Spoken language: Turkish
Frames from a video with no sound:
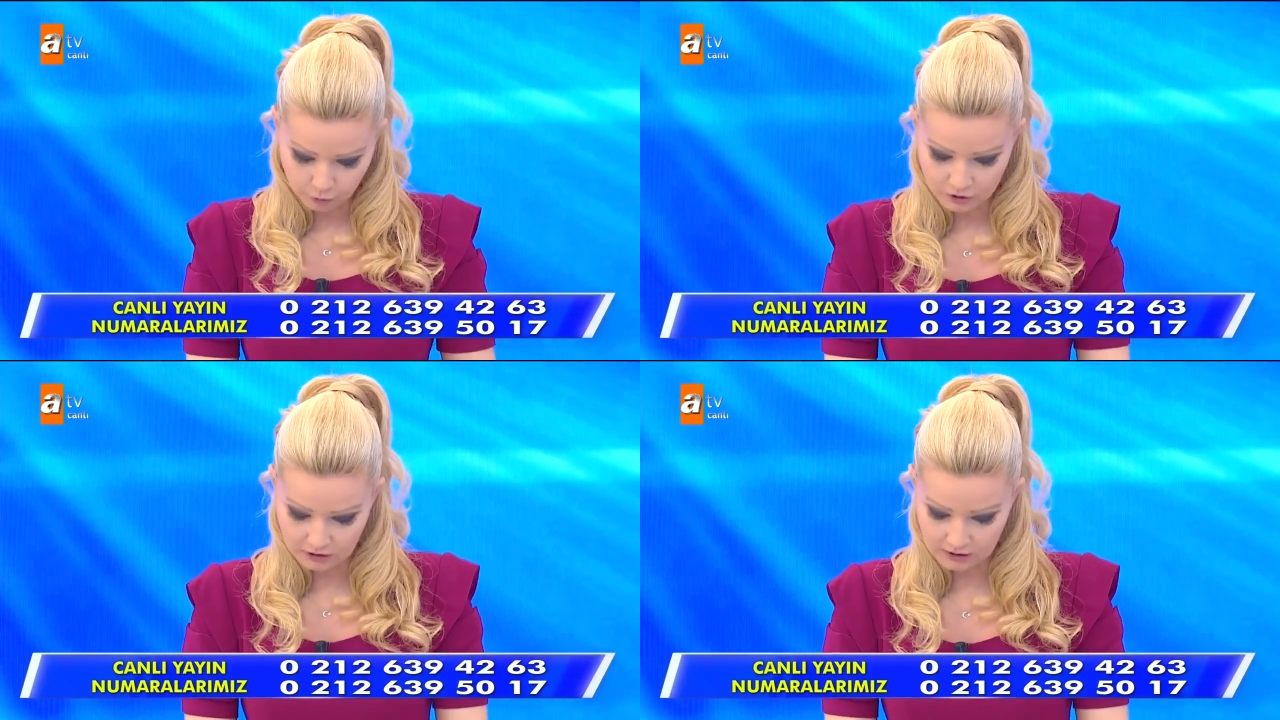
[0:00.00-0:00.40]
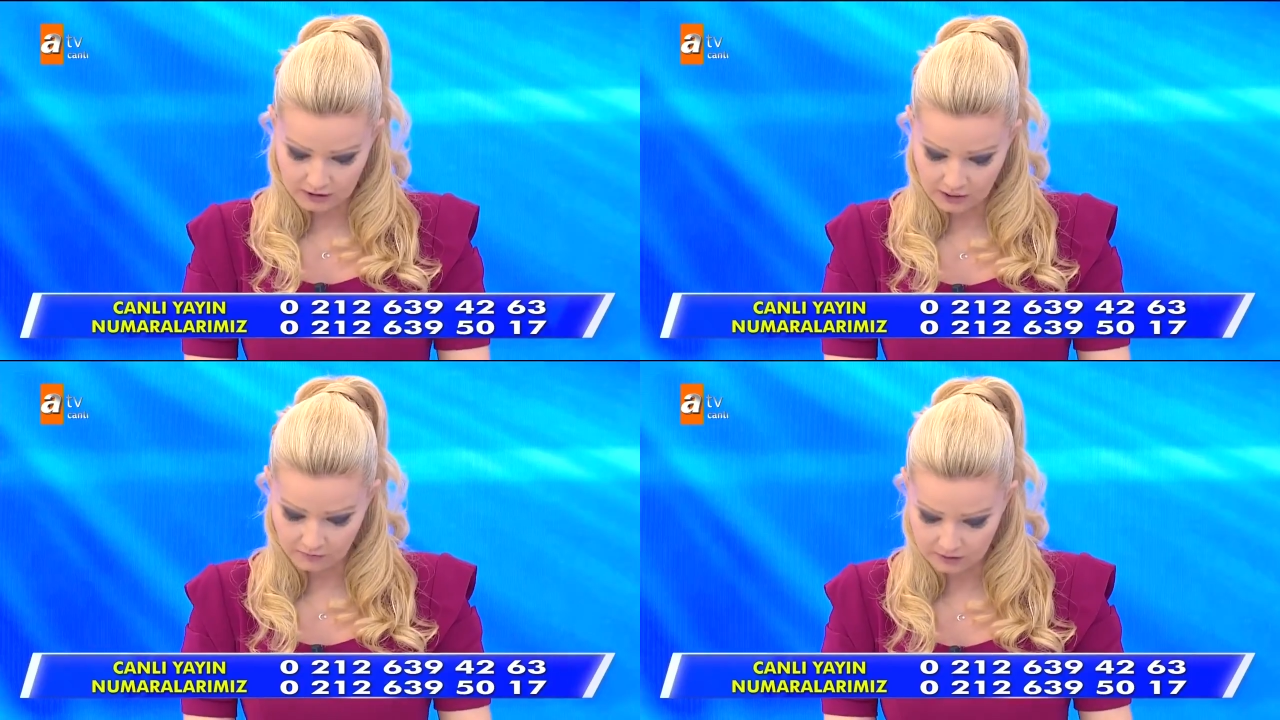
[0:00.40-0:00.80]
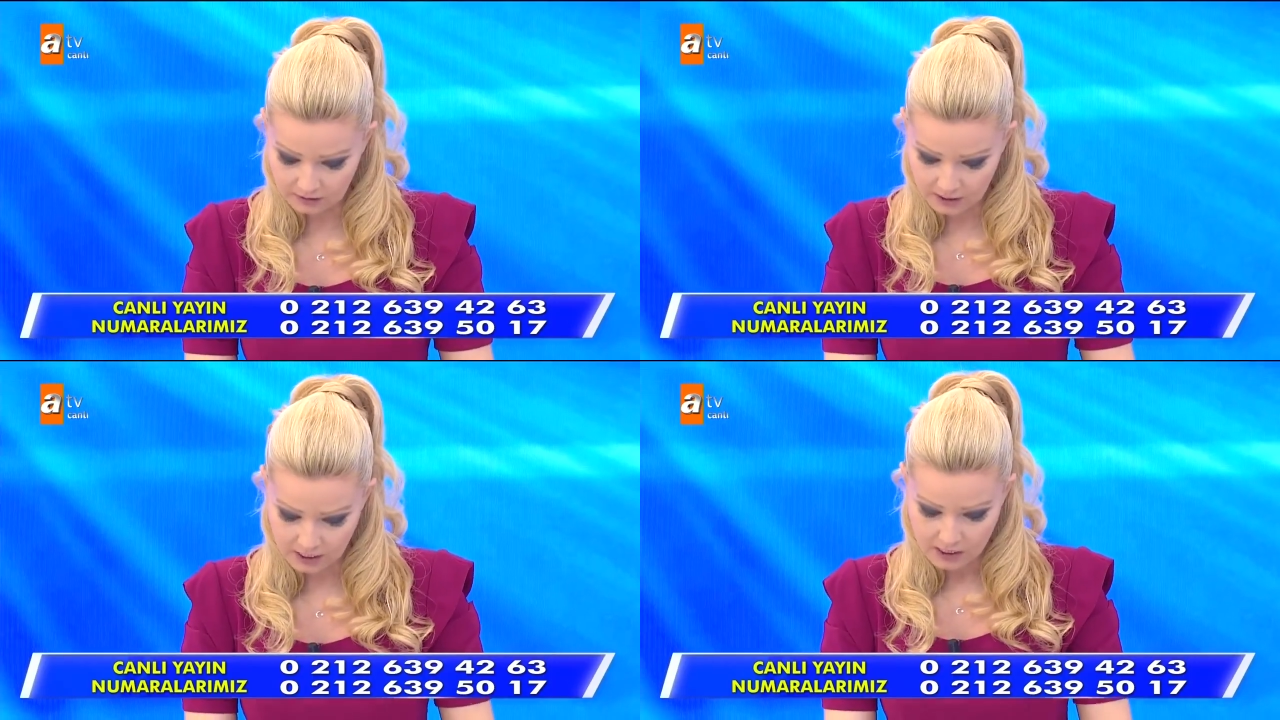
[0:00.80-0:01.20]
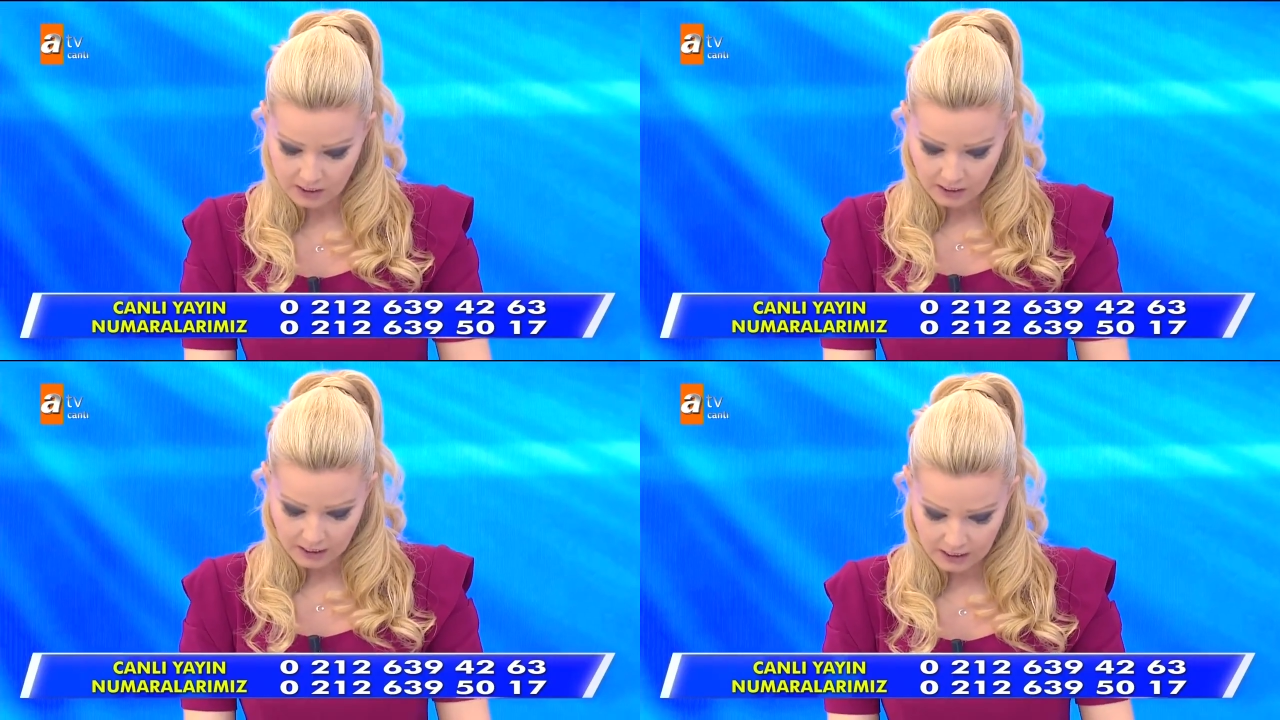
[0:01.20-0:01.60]
Bursa'daki evinde
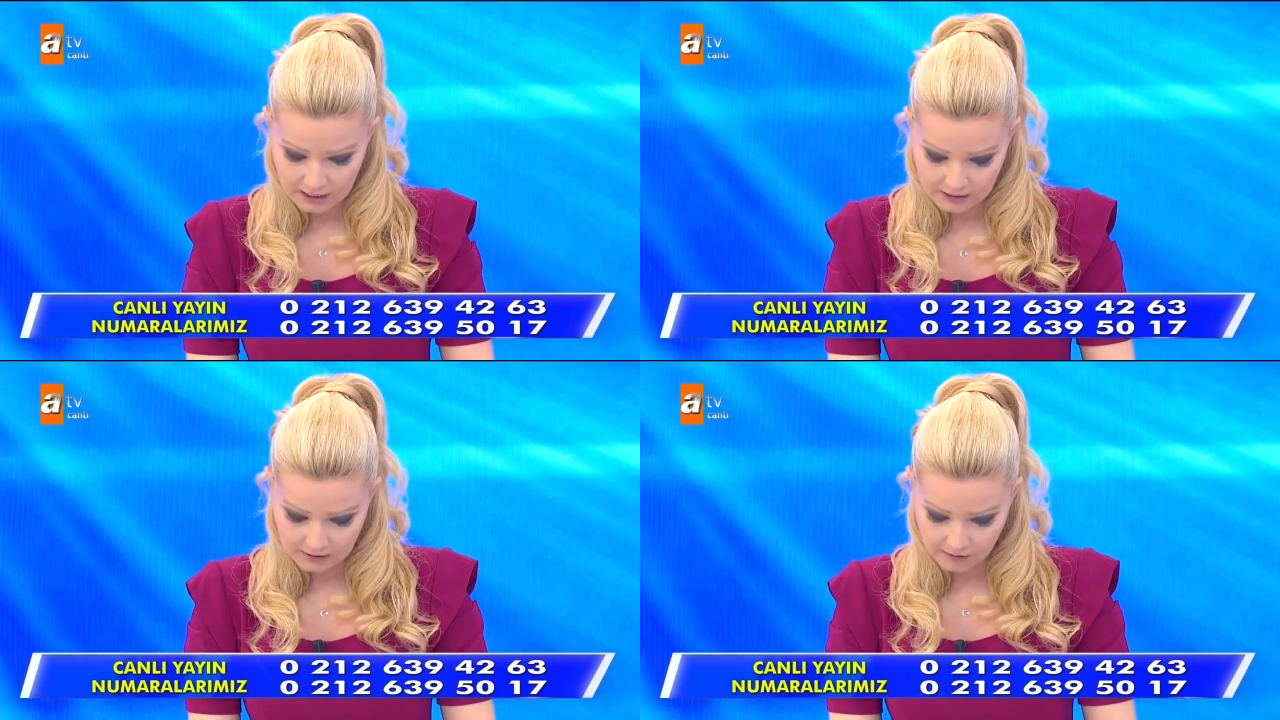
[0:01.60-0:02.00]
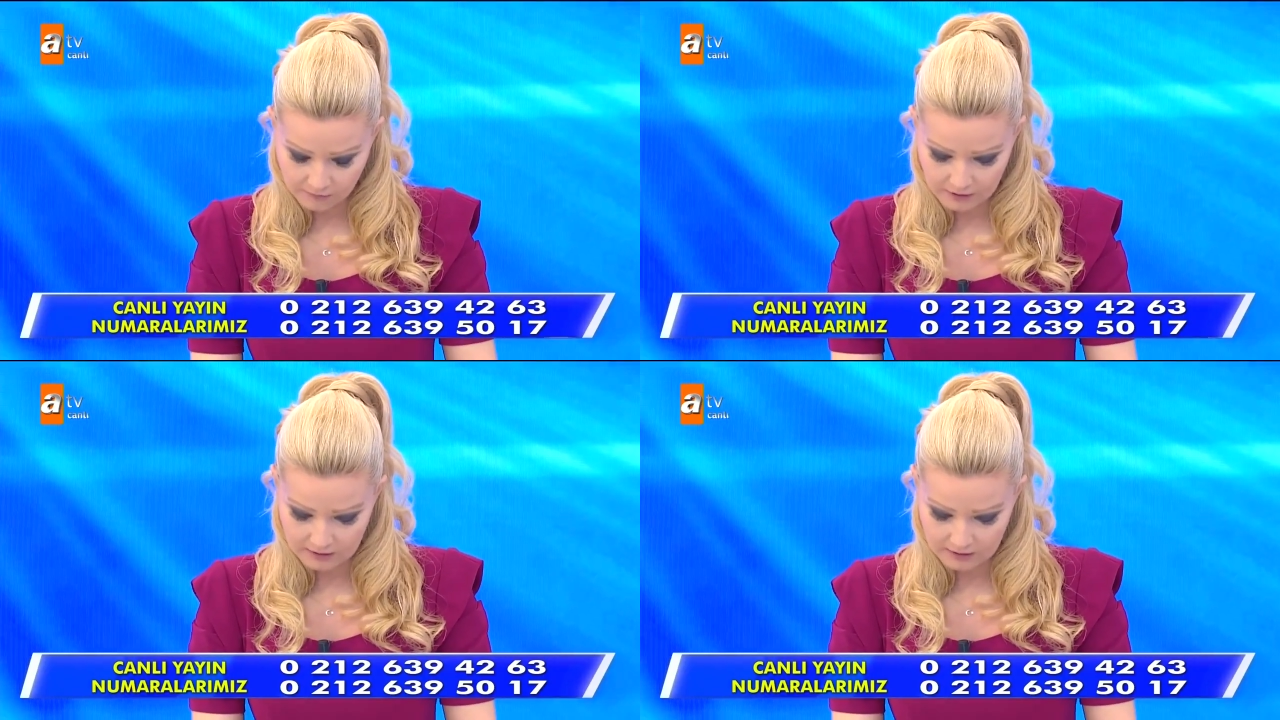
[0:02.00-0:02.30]
50'den